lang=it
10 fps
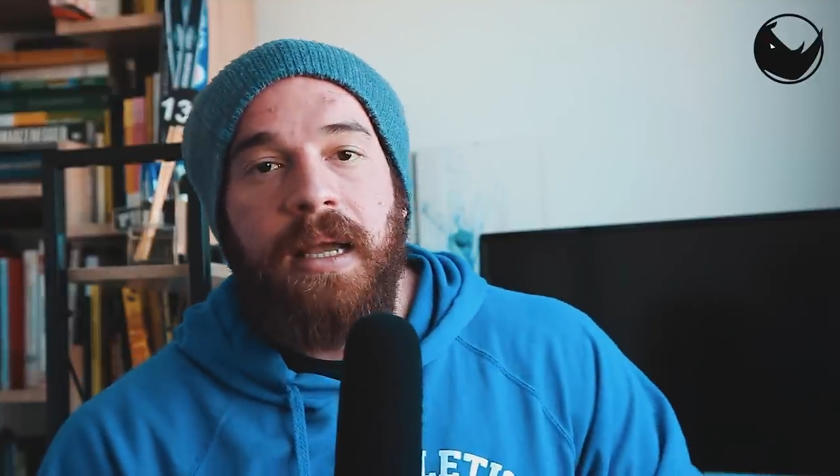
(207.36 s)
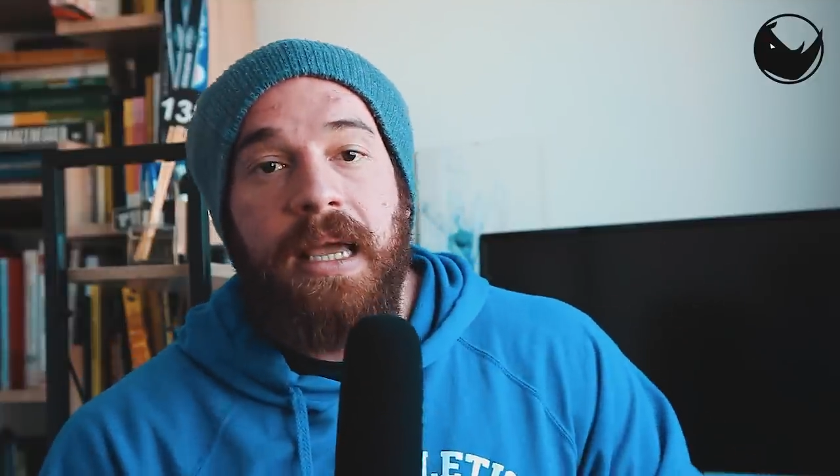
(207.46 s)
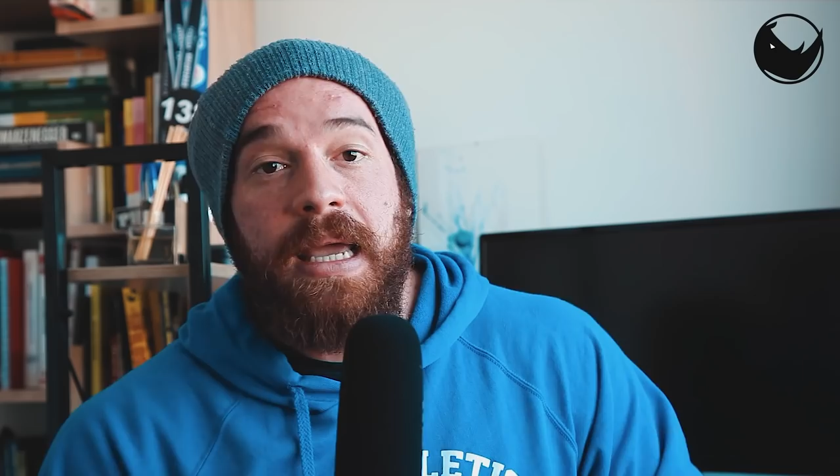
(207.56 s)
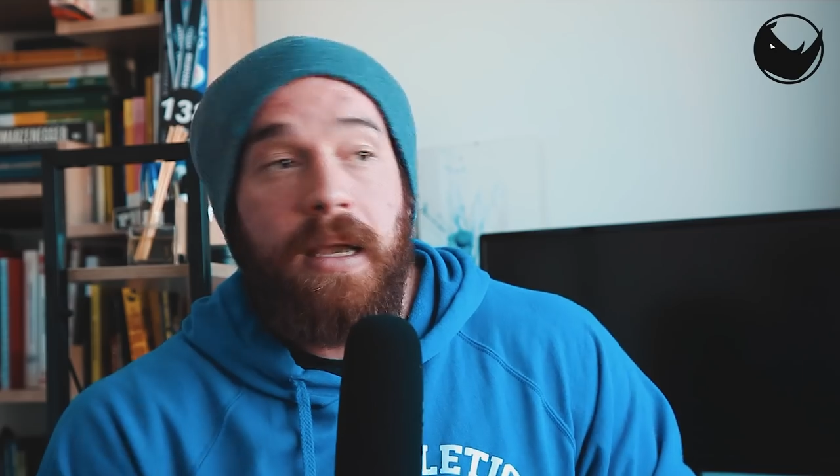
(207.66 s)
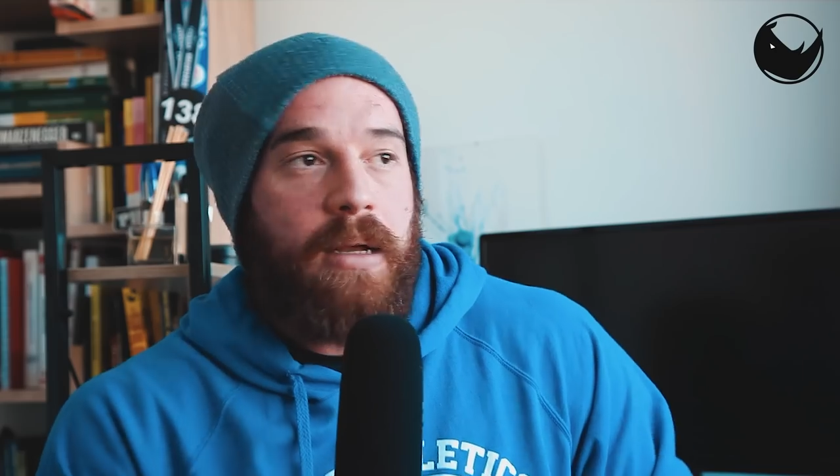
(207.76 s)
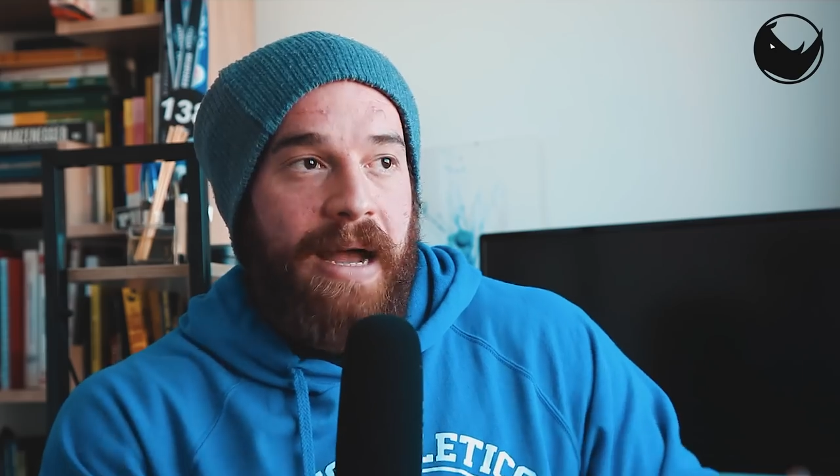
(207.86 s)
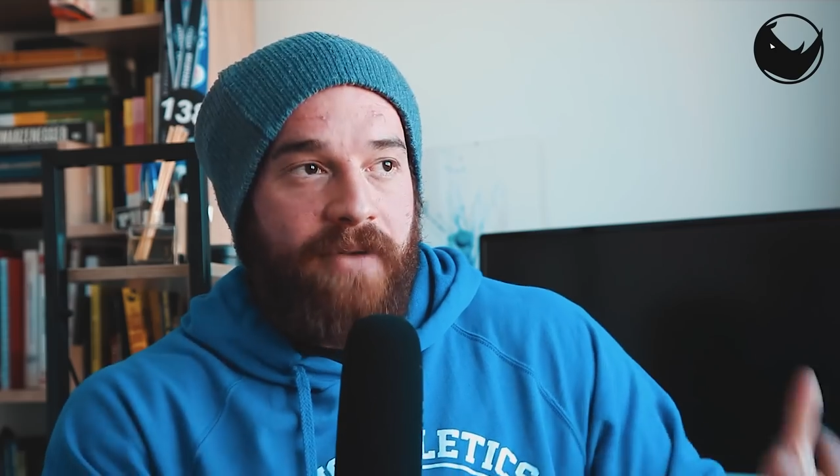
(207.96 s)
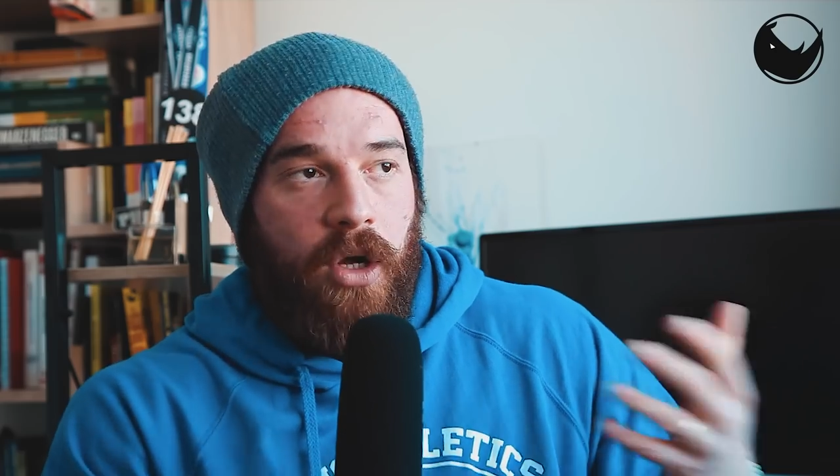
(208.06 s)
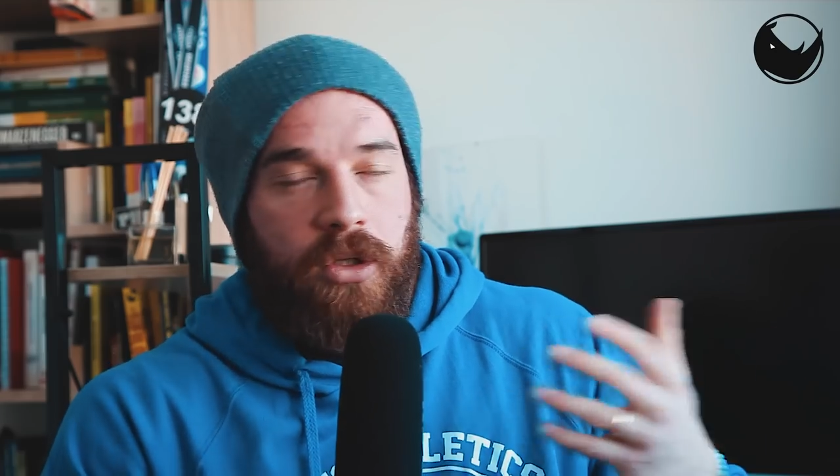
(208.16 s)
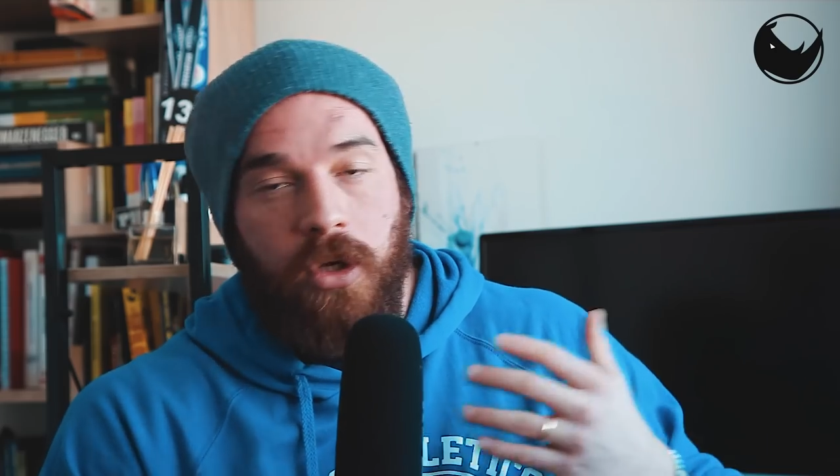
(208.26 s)
e
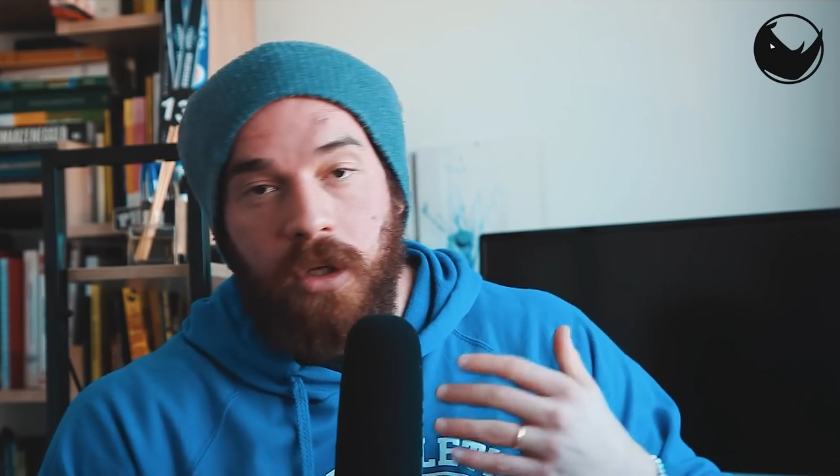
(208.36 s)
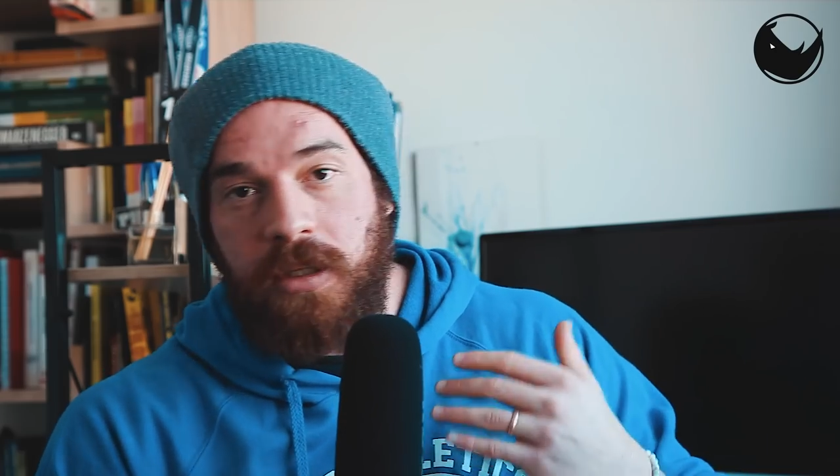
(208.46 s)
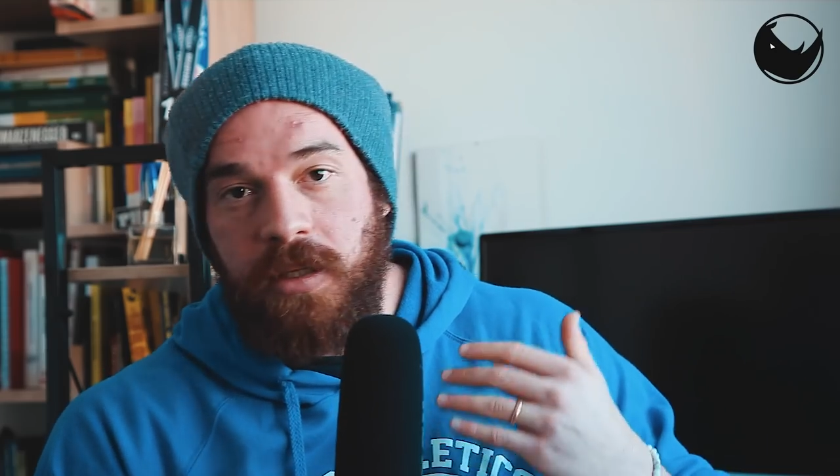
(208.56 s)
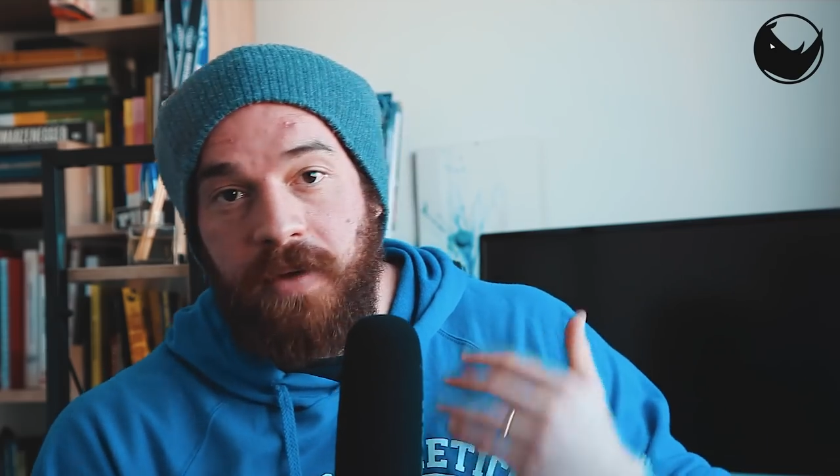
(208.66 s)
avrò tot